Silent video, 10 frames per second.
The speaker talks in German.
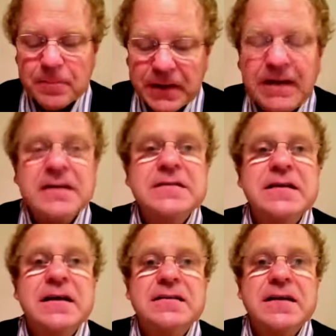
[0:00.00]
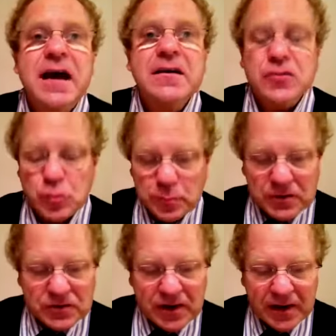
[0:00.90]
den es als
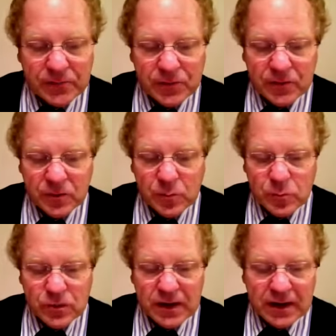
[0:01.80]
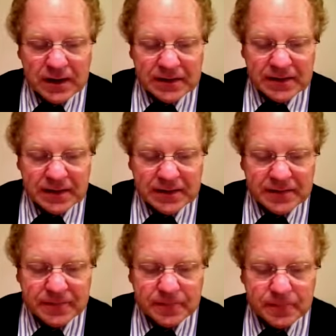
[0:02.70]
Anschubgeschenk von der Kommune erhalten hatte.